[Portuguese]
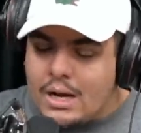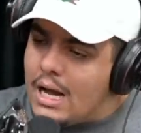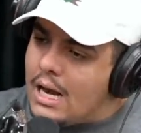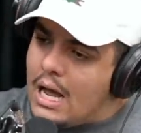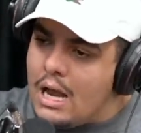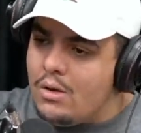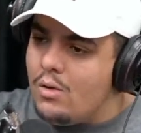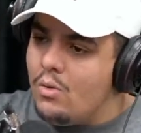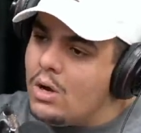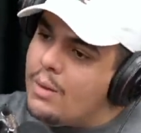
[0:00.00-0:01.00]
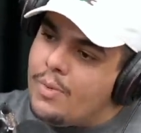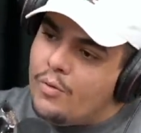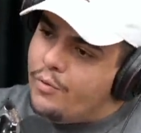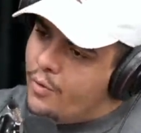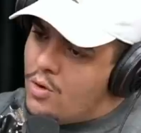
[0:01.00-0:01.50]
Caralho, o clipe
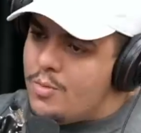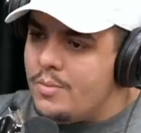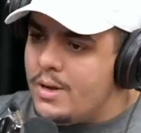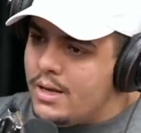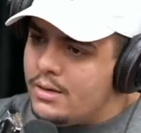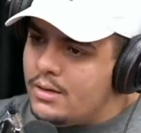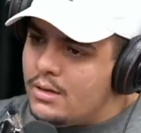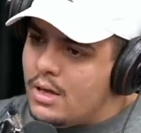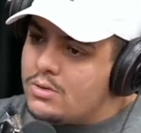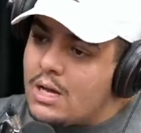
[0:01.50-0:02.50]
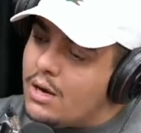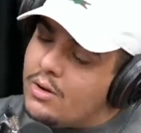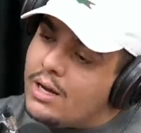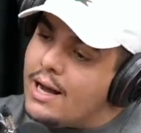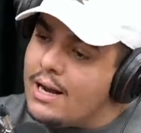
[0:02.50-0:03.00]
é um filme, mano. Os
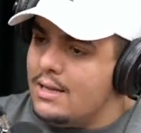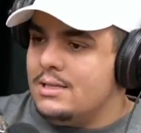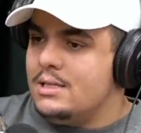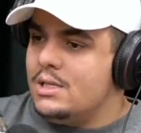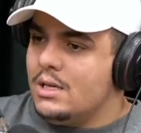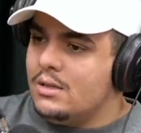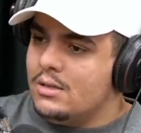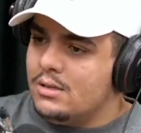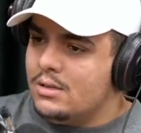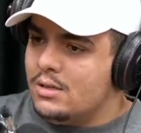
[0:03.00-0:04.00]
caras nem cara desse jeito.